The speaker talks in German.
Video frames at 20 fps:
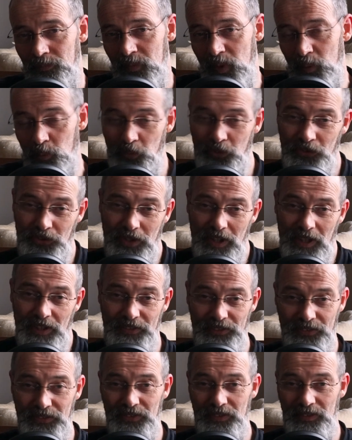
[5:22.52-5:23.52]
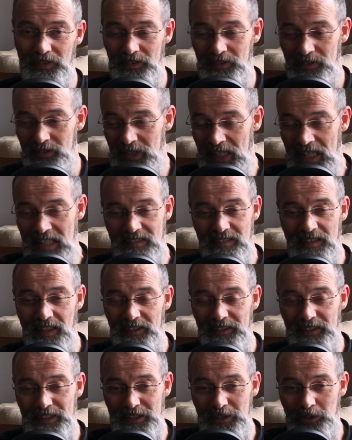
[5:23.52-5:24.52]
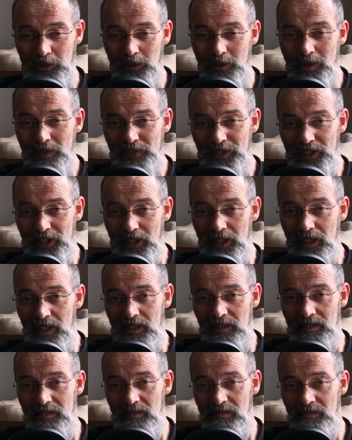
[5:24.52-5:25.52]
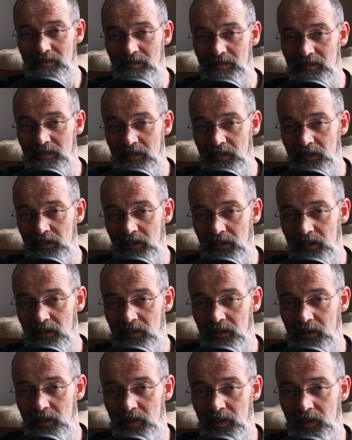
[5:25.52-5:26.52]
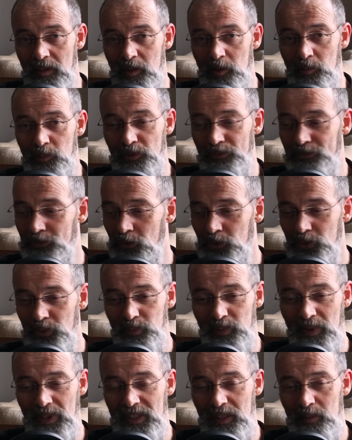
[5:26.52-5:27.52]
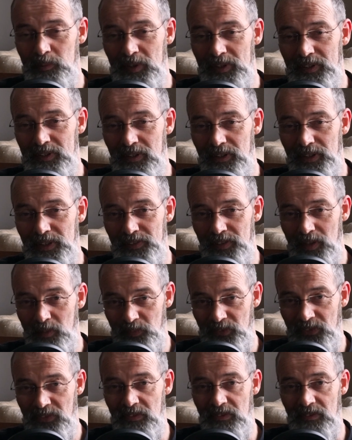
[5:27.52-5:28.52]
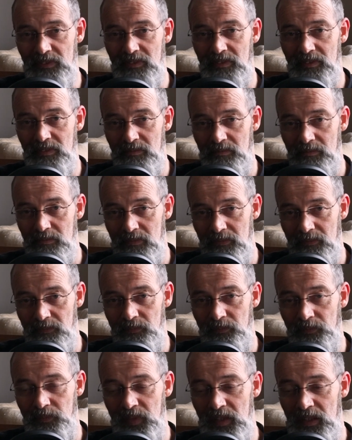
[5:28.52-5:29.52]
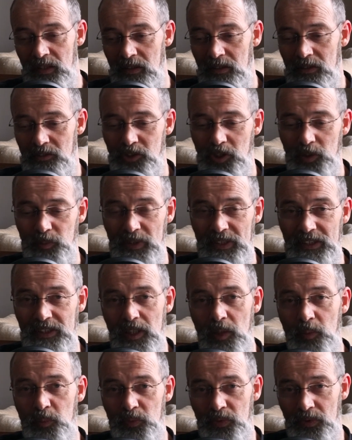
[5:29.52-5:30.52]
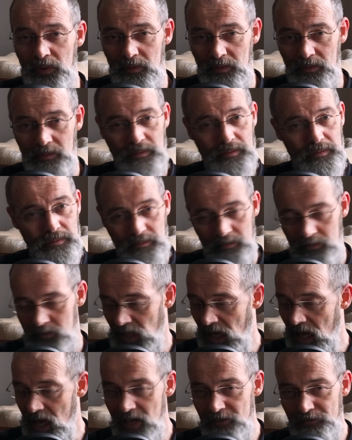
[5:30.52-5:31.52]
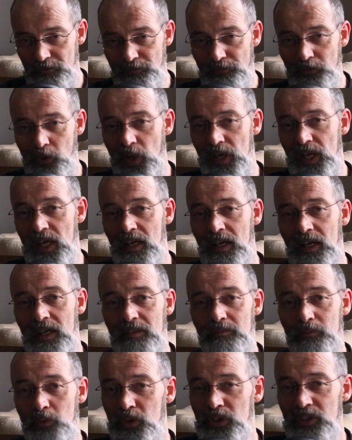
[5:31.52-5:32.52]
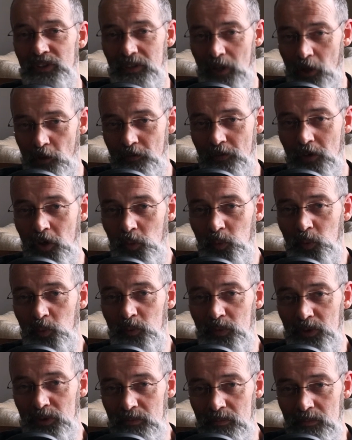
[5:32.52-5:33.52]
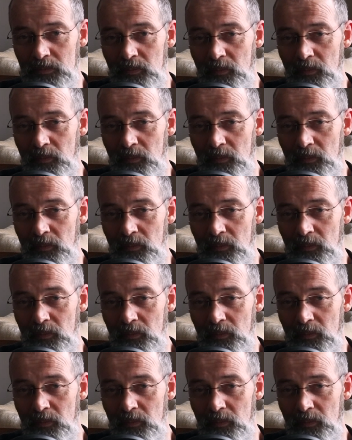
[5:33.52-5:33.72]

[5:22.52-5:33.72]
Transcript: da musst du halt äh, rechtzeitig die Kurve grillen. Bevor du mal jemanden anders abziehst. Schau mal, ich habe gleich von vornherein, wo ich draufgekommen bin,